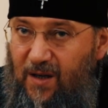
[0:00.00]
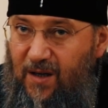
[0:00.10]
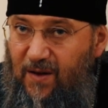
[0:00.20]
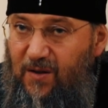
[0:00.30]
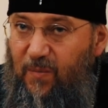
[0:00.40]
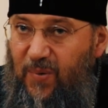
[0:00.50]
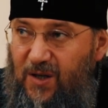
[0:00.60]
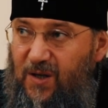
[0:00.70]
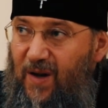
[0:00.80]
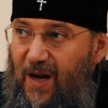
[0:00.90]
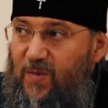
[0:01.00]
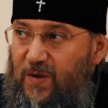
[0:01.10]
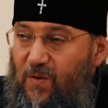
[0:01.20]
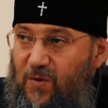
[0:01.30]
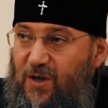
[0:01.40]
действительно проживаем
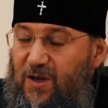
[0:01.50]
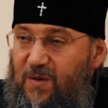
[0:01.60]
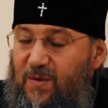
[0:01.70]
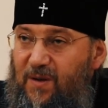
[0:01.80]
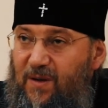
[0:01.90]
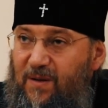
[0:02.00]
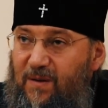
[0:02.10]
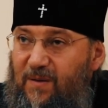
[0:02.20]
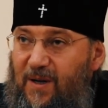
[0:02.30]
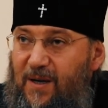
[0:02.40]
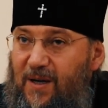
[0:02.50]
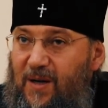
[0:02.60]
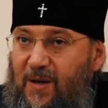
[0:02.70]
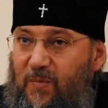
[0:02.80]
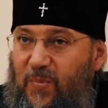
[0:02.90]
свою жизнь, э,
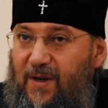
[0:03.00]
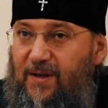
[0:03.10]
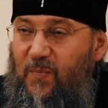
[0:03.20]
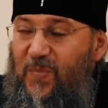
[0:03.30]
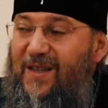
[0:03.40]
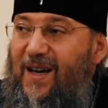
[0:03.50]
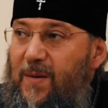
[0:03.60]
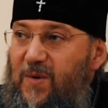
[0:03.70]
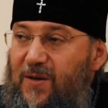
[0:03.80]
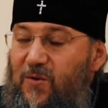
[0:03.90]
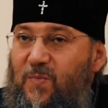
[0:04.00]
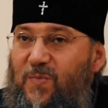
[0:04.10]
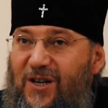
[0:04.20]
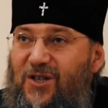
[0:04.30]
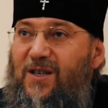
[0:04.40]
пытаемся, то есть
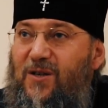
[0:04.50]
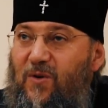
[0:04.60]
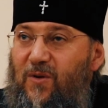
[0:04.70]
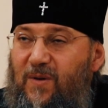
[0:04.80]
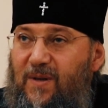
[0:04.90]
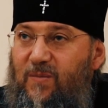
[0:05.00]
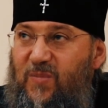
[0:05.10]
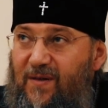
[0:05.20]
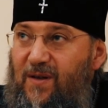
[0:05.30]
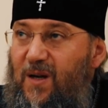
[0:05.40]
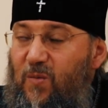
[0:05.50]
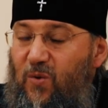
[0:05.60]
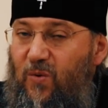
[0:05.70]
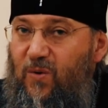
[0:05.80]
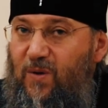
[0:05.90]
прожить ее святые
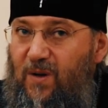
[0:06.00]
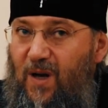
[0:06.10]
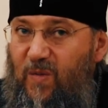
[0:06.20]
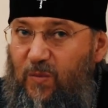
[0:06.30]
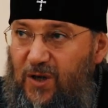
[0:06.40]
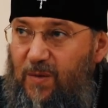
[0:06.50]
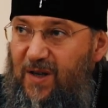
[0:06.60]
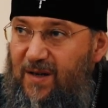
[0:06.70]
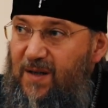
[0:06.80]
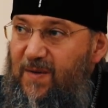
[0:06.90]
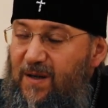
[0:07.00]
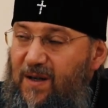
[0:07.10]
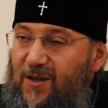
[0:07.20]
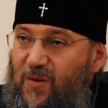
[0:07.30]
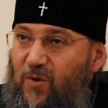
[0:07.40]
могут, а мы можем дерзновенно
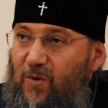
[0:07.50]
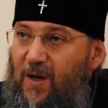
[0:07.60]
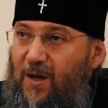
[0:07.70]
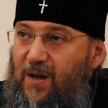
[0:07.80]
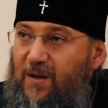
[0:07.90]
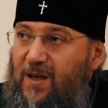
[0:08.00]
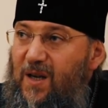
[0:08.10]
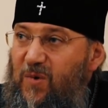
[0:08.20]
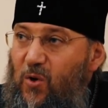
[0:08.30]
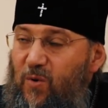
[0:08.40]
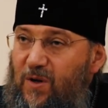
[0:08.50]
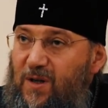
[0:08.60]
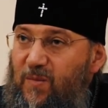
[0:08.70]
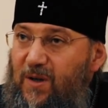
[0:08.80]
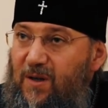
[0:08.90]
к этому каким-то
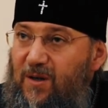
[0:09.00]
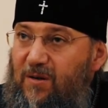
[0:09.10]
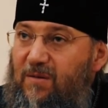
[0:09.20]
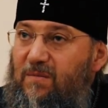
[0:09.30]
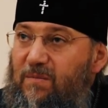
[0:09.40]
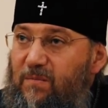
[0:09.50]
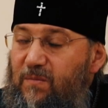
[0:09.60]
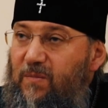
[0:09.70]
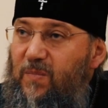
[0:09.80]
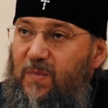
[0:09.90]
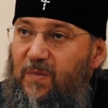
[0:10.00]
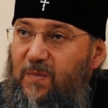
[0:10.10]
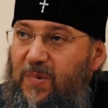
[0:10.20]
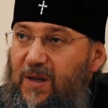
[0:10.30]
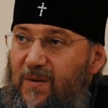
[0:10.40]
образом э,
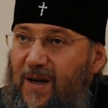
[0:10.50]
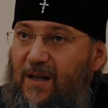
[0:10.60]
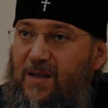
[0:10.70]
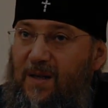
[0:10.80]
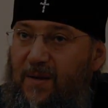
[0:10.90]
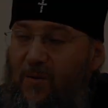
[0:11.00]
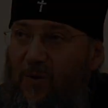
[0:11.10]
придвигаться.